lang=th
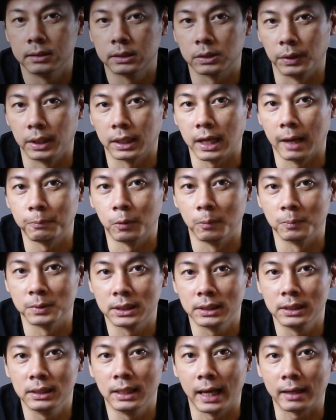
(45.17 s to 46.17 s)
สวัสดีครับผม
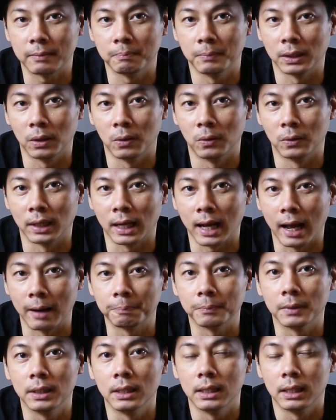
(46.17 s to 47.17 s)
ชื่อเล็กมโนนะครั
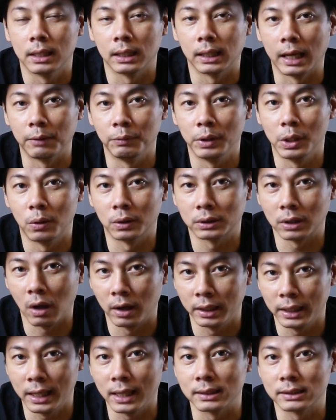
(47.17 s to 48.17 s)
บในวิดีโอต
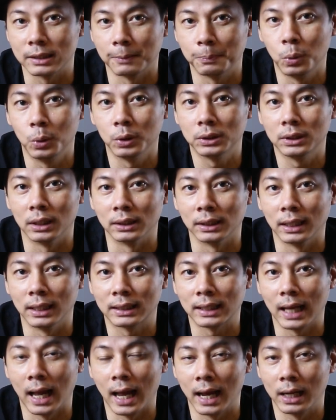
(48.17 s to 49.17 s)
อนนี้จะพูดถึงนา
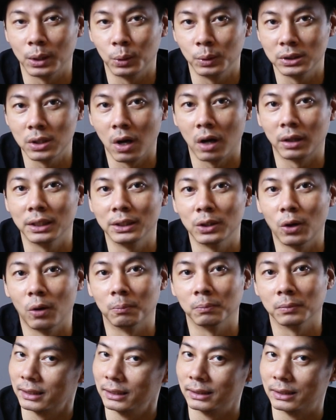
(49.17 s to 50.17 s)
ฬิการุ่นยอดนิย
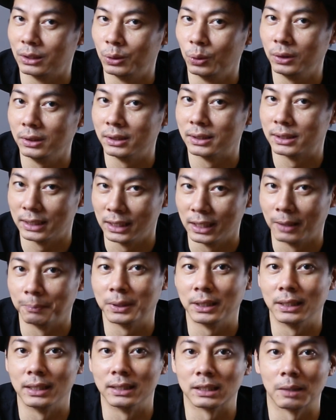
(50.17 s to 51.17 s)
มคือรุ่น
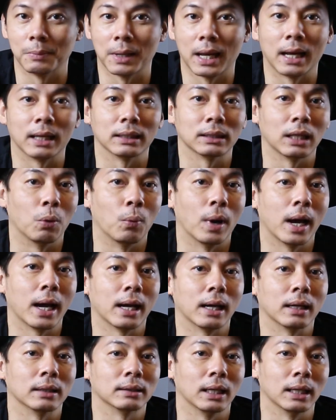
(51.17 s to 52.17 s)
GMT ใช่ไหมฮะแต่ว่า
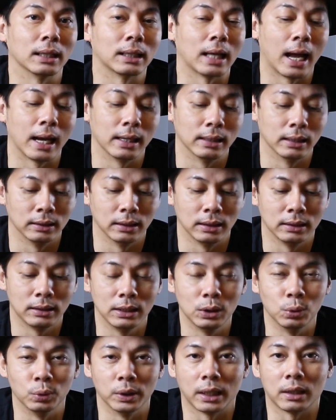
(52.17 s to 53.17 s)
นาฬิกาเรือนนี้
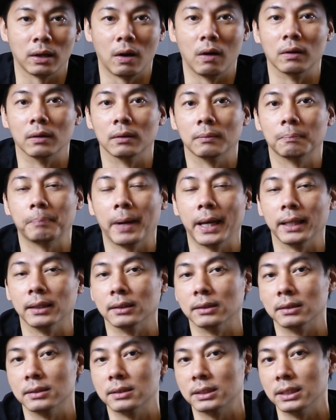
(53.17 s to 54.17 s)
ที่อยู่ในกล่องเป็น
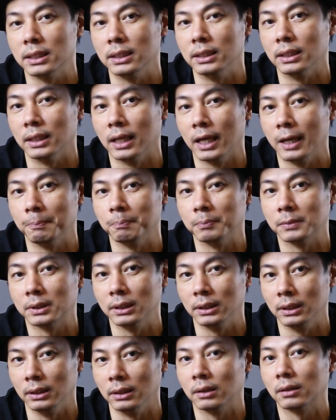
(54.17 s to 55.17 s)

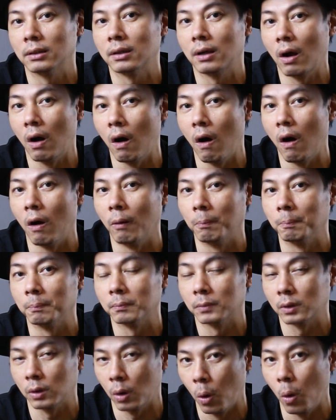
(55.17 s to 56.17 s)
GMT ขอบ
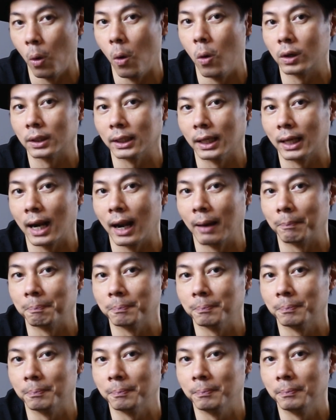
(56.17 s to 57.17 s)
โค้กนะครับ
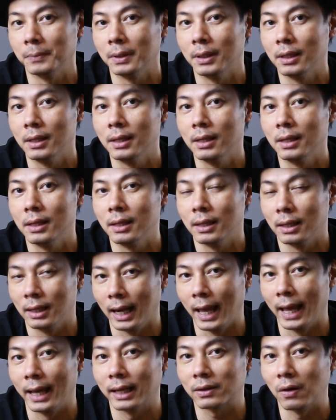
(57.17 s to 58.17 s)

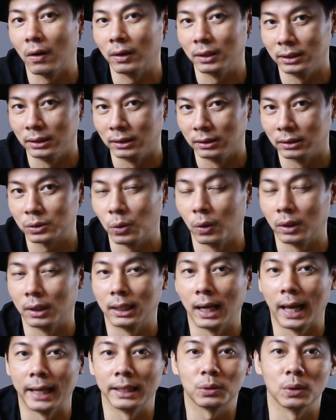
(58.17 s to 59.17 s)
และก่อนอื่นกด
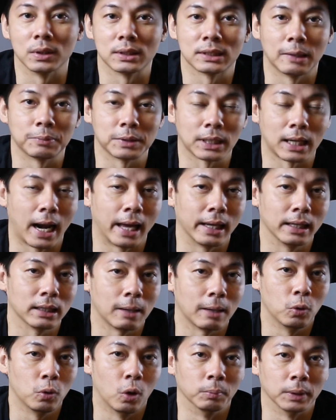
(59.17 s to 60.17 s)
ไลค์กด Subscribe ให้
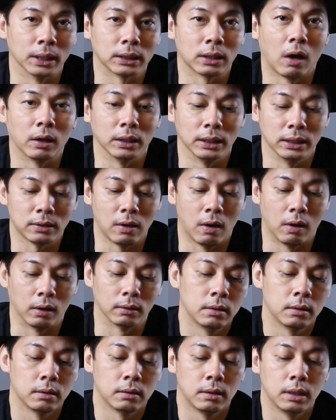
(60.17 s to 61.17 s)
ผมในตอนนี้ก่อน
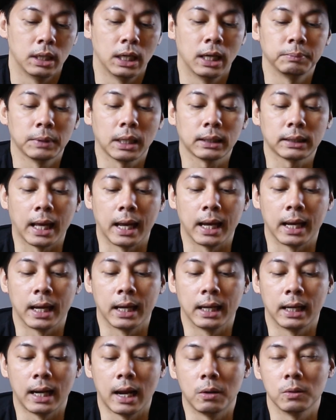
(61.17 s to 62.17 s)
เริ่มตั้งแต่
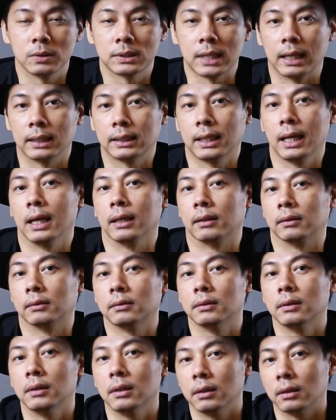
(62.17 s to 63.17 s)
เราสังเกต
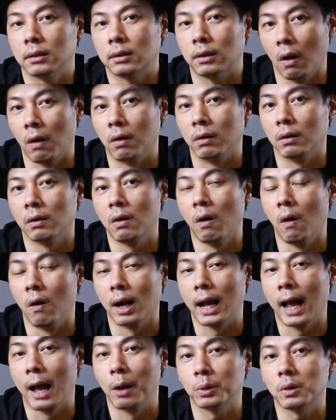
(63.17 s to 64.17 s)
กล่องของ
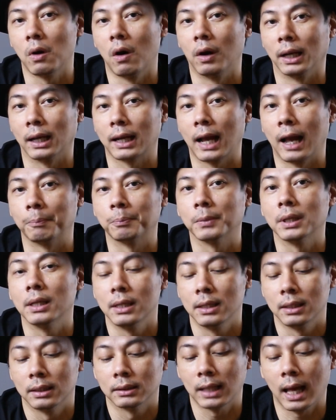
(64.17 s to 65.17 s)
เขาก่อนนะครับ
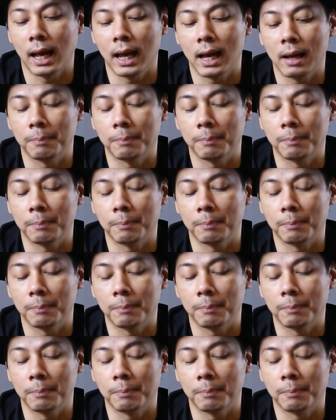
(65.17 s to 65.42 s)
ถ้า